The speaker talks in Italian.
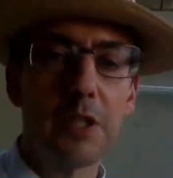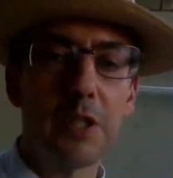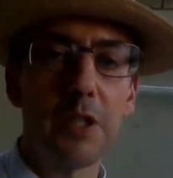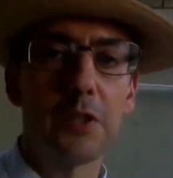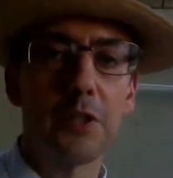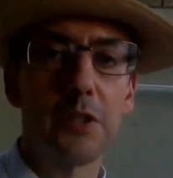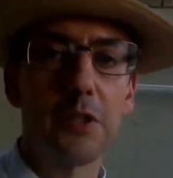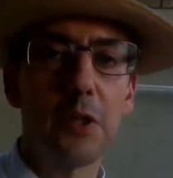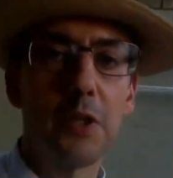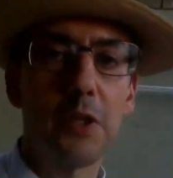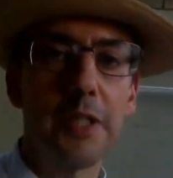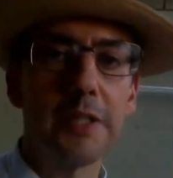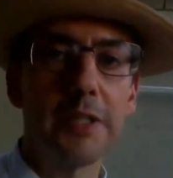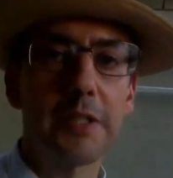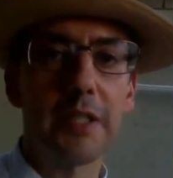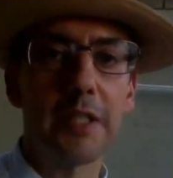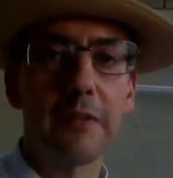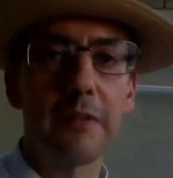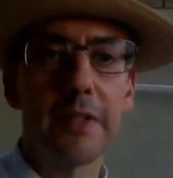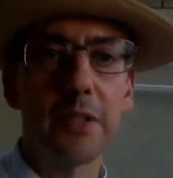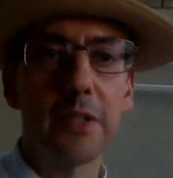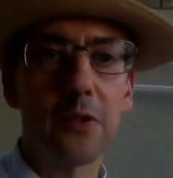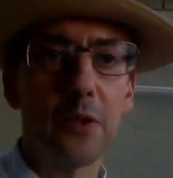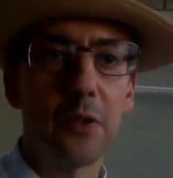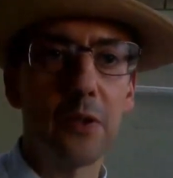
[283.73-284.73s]
i soli
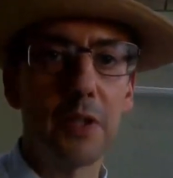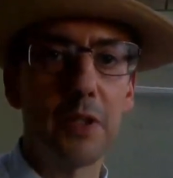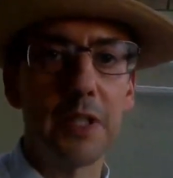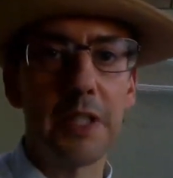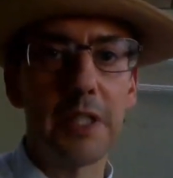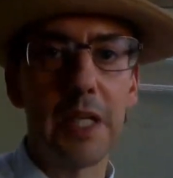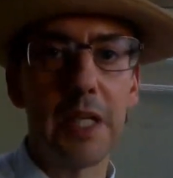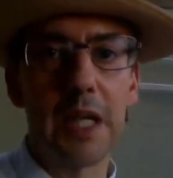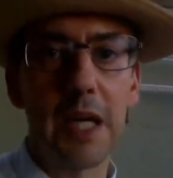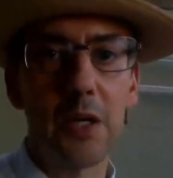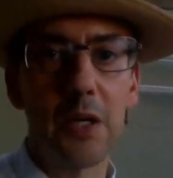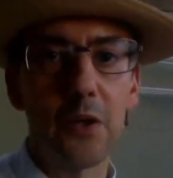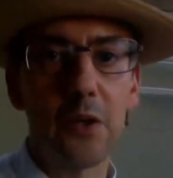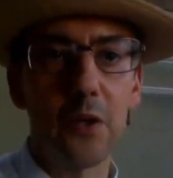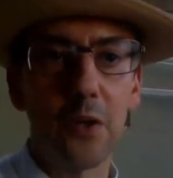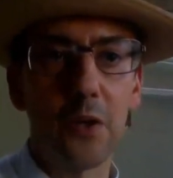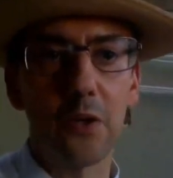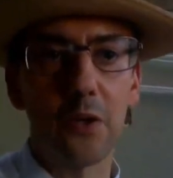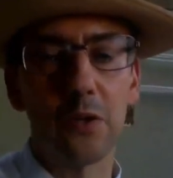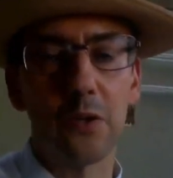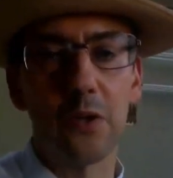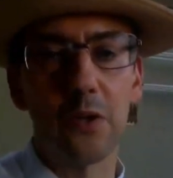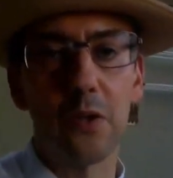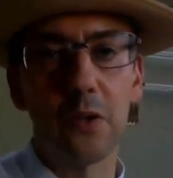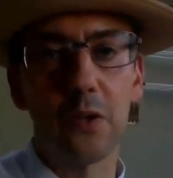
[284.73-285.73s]
interventori
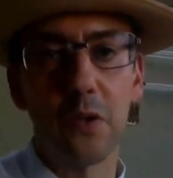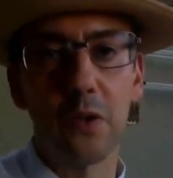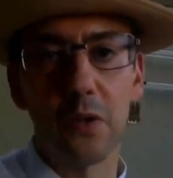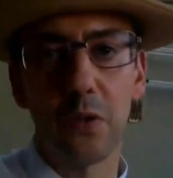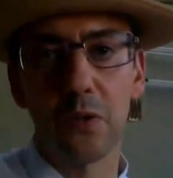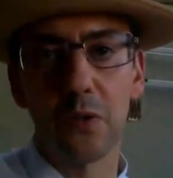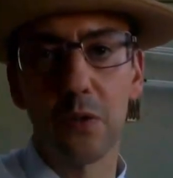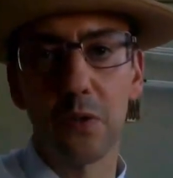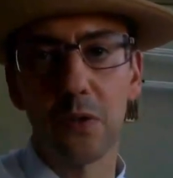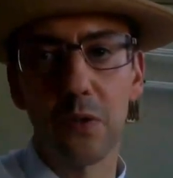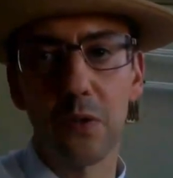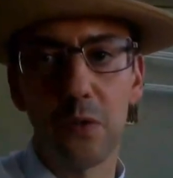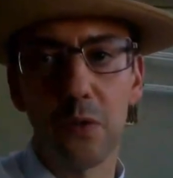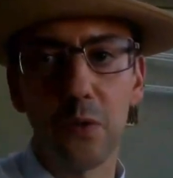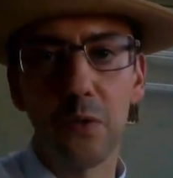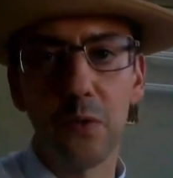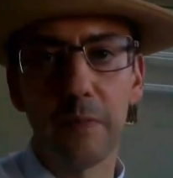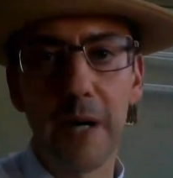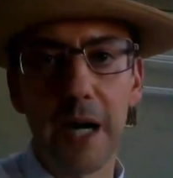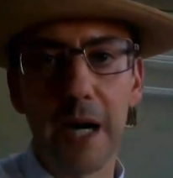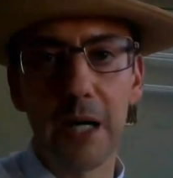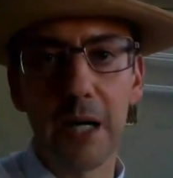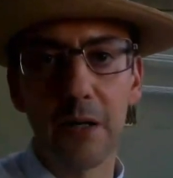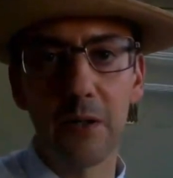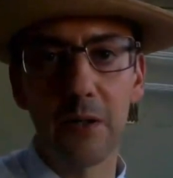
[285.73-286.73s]
nell'accordo con cuba